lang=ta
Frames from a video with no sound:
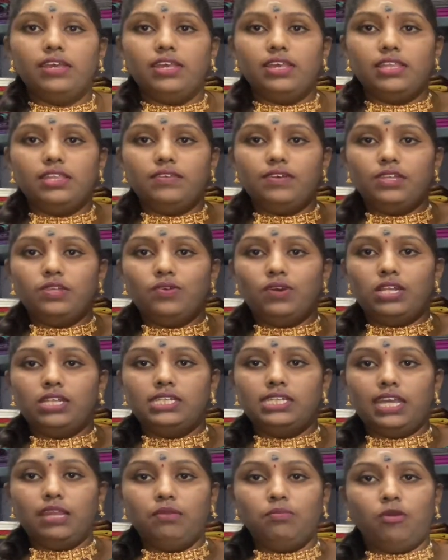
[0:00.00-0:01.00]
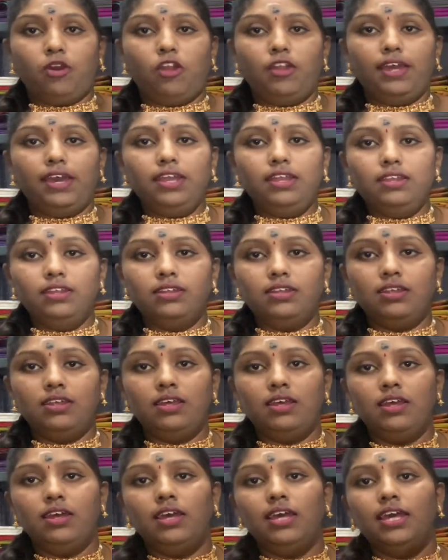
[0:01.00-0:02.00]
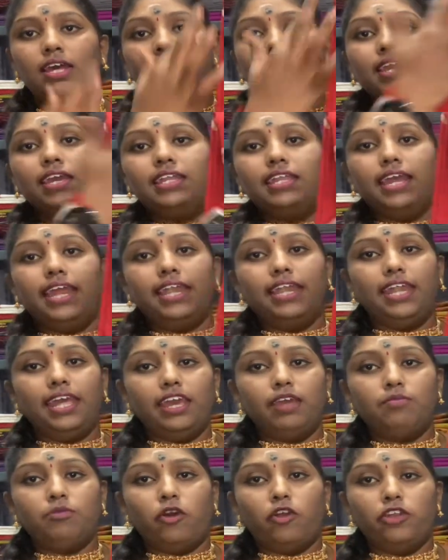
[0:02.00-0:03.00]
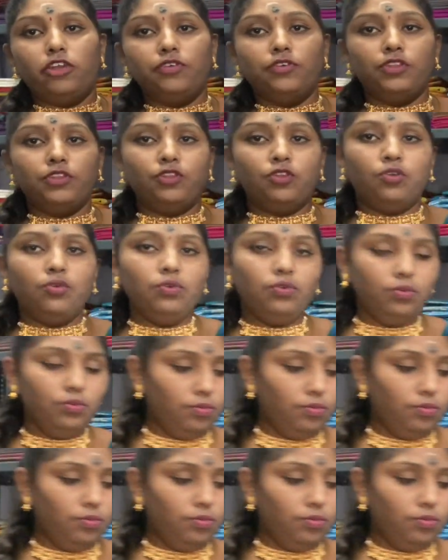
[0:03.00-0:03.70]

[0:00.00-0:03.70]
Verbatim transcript: இது வந்து ஒன் சைட் பார்டர் இது என்டையர் பாடி வந்துடும்